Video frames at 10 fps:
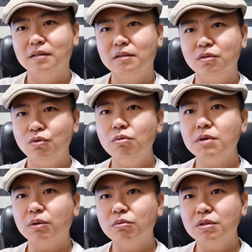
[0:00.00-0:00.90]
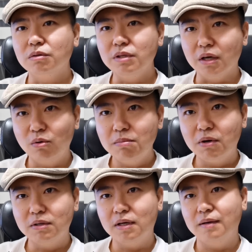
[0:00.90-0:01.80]
就用不了多久也会爆
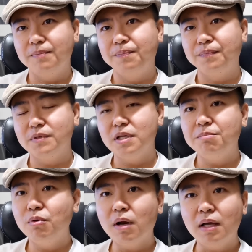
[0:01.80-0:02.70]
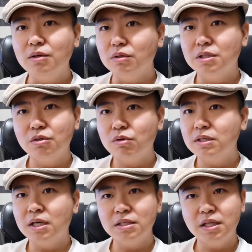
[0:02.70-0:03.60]
炸。现在波兰有一些专
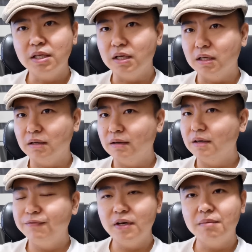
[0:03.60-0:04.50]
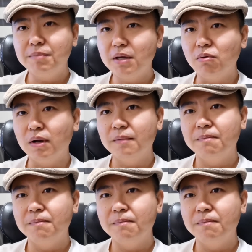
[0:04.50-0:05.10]
家现在也很非常悲观，